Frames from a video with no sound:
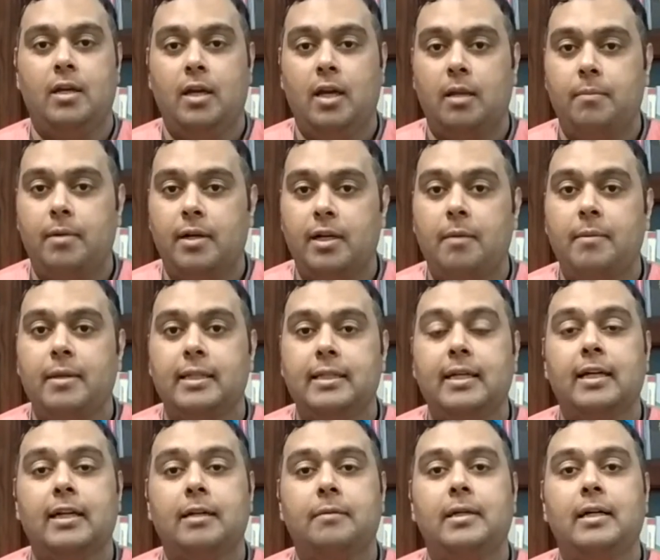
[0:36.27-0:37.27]
البرنامج ده
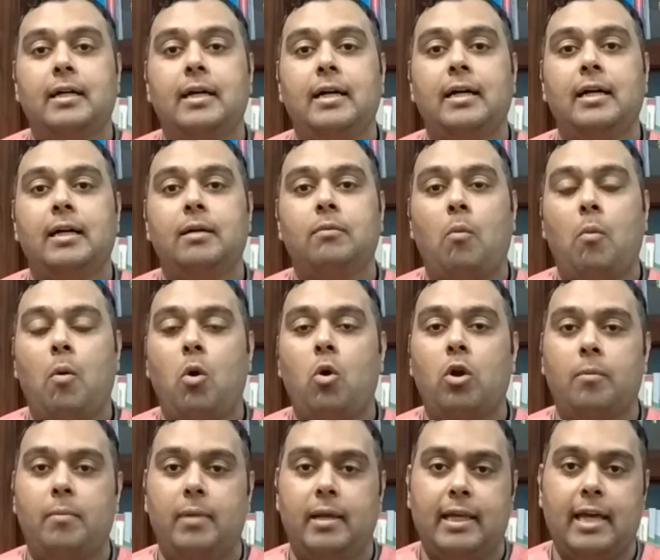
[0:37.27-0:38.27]
يا جماعه
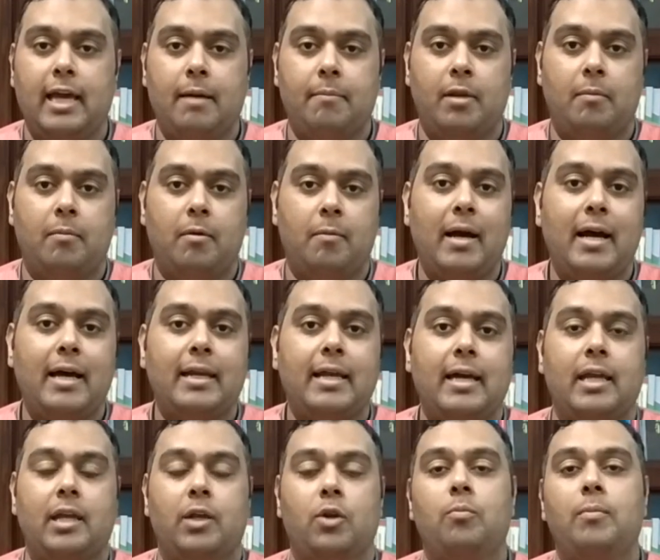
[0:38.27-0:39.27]
ممول بالكامل
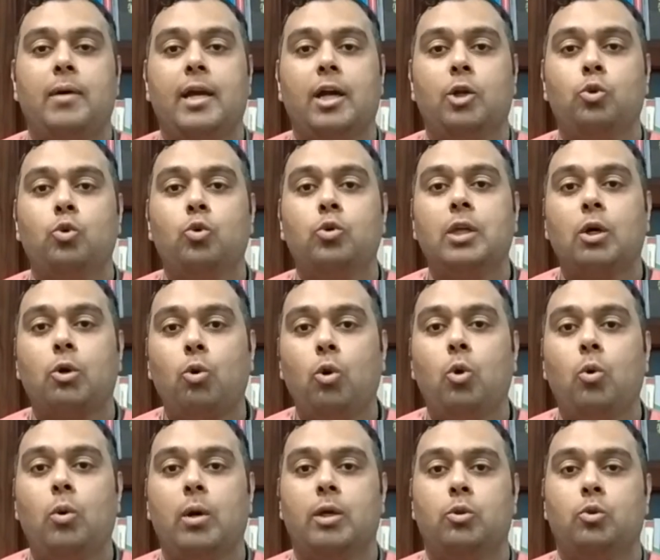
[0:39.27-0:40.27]
بمعنى ان هم هيدوك ده
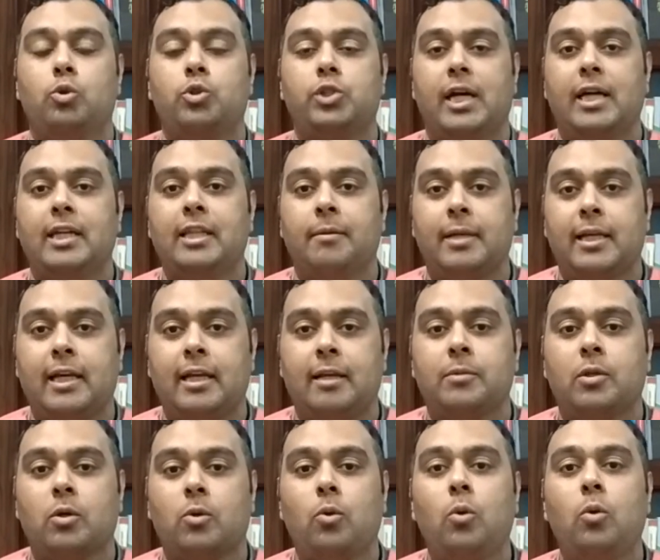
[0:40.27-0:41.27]
كله وهيدوك شهاده بالكلام
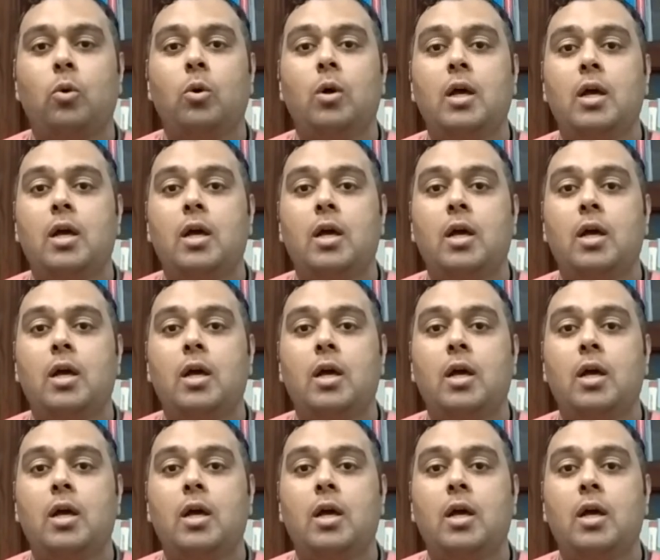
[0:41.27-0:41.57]
ده كله